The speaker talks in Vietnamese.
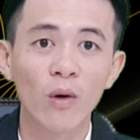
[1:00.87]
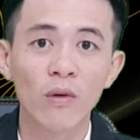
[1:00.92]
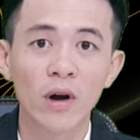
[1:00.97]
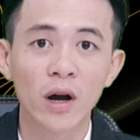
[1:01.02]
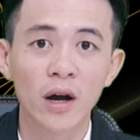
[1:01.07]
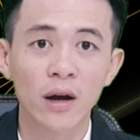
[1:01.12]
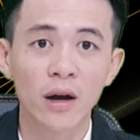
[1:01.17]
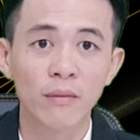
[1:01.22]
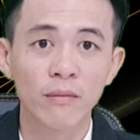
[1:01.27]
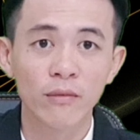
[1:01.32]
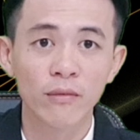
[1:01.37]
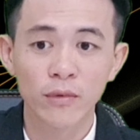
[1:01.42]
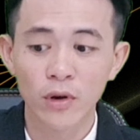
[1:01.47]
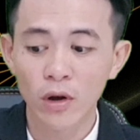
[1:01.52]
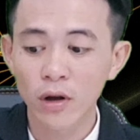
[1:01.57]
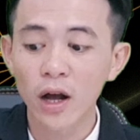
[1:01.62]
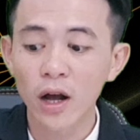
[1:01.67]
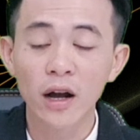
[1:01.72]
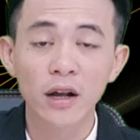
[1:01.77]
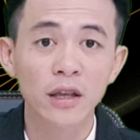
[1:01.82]
và
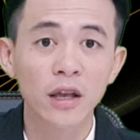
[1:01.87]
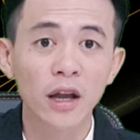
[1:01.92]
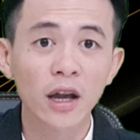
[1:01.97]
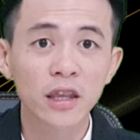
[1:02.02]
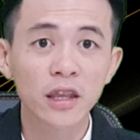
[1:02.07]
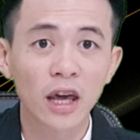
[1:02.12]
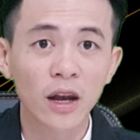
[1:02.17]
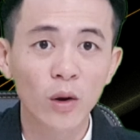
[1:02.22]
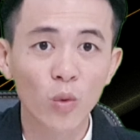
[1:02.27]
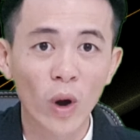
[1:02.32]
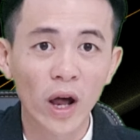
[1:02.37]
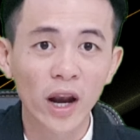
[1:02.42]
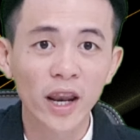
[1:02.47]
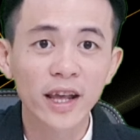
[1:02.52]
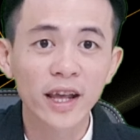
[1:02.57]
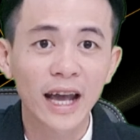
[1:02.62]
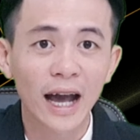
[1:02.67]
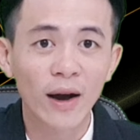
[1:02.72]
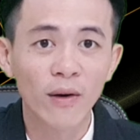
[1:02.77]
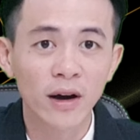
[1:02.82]
nó cần những cái trình quản
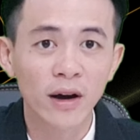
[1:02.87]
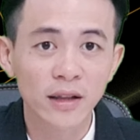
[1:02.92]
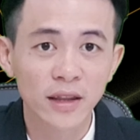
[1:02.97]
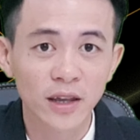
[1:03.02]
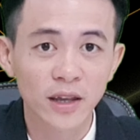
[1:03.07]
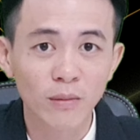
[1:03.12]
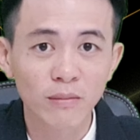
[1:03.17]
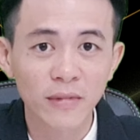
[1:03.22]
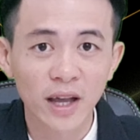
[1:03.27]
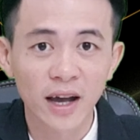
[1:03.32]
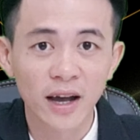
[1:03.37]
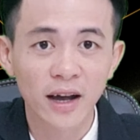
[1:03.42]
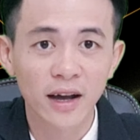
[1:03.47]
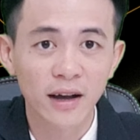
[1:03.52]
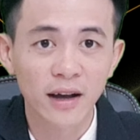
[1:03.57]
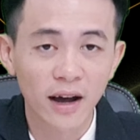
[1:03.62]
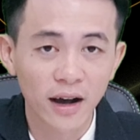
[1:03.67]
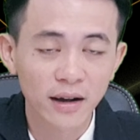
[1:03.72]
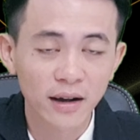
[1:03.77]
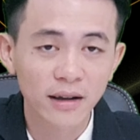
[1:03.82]
lý cao hơn thì chúng ta
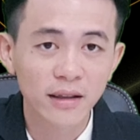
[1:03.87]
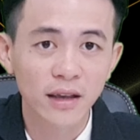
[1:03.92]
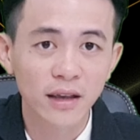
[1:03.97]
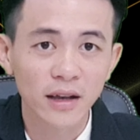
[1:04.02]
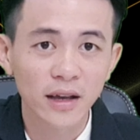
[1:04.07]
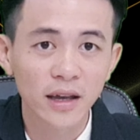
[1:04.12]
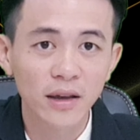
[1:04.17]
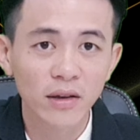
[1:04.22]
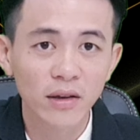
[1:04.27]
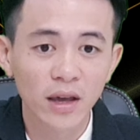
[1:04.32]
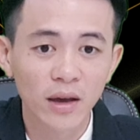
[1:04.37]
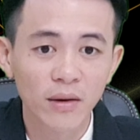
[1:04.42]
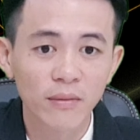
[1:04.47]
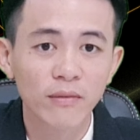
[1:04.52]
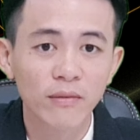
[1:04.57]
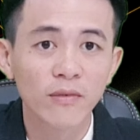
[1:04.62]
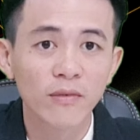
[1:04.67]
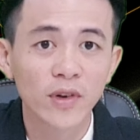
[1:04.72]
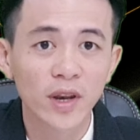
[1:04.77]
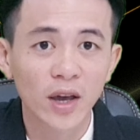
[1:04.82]
ở những cái à,
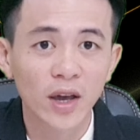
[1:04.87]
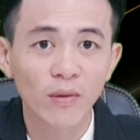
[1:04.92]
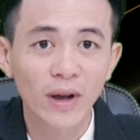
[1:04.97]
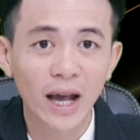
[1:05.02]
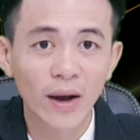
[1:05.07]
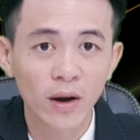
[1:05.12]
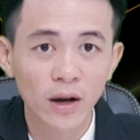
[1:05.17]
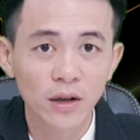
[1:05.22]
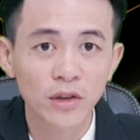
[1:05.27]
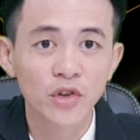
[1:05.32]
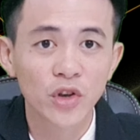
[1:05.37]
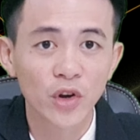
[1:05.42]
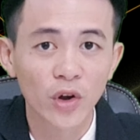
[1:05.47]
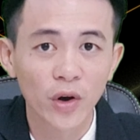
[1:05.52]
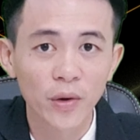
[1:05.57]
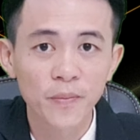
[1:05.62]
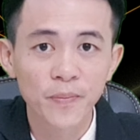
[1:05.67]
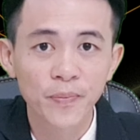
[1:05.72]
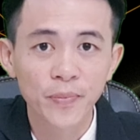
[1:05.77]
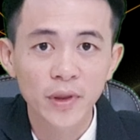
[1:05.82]
video cao hơn như sẽ nói